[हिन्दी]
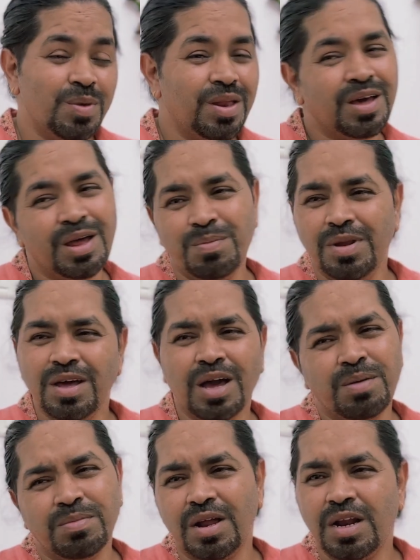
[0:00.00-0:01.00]
मेरे घर में ना
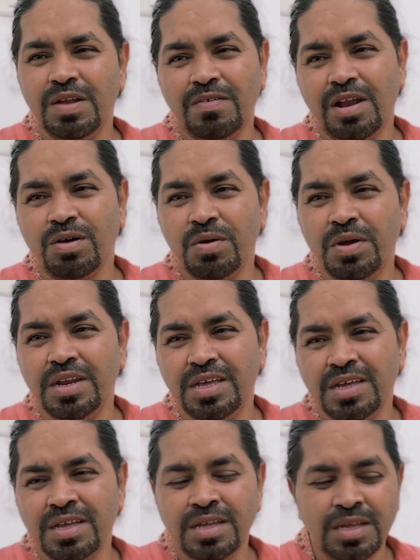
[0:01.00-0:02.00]
काम करने वाला कोई नहीं
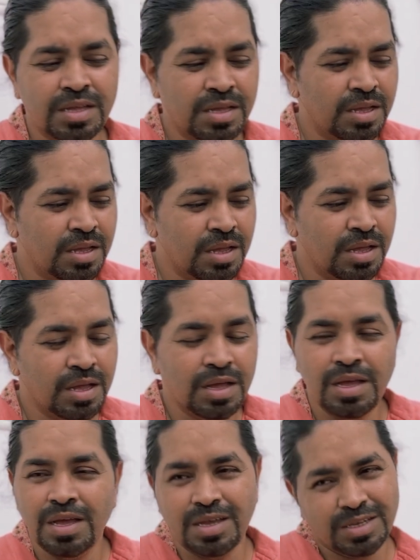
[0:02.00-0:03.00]

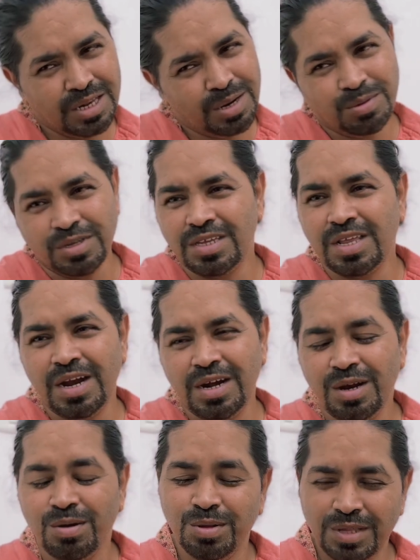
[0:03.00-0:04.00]
है इसलिए मुझे
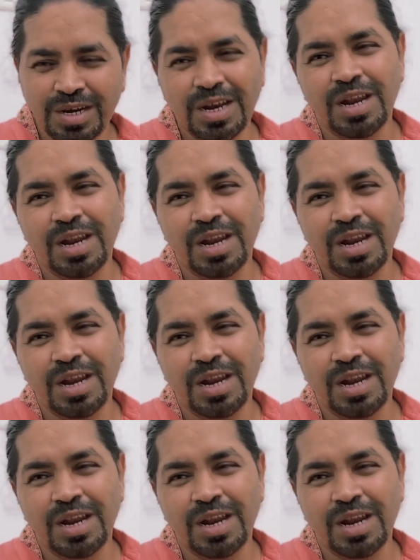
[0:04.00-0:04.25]
सिलेंडर खुद ही